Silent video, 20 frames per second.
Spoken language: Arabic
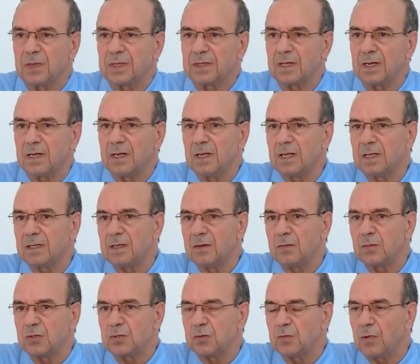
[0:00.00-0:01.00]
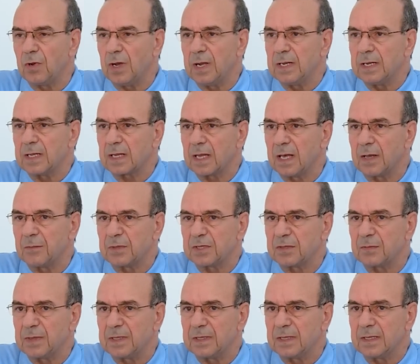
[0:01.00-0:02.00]
مثلا هذه المجموعه اللي
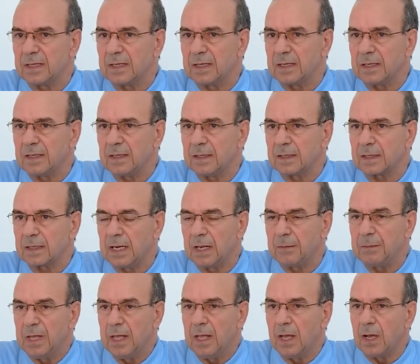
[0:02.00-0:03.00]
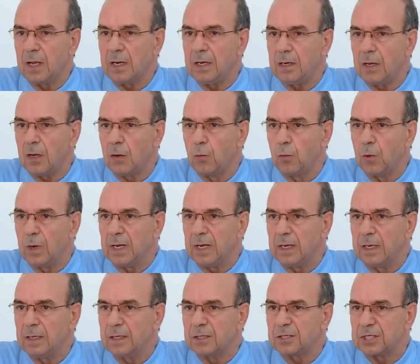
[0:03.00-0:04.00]
قامت بهذا الانقلاب اولا
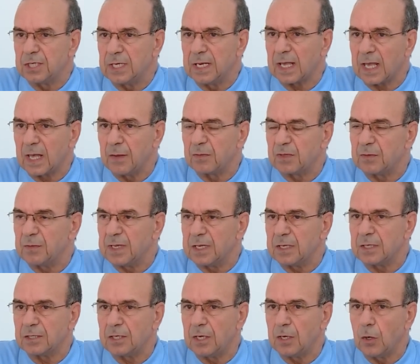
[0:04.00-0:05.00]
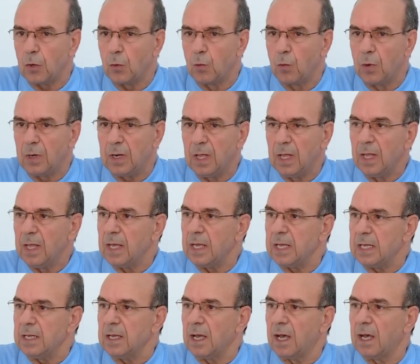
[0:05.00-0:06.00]
الشيء اللي قامت به الاول
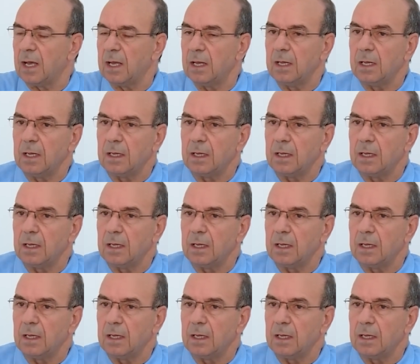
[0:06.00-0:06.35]
هي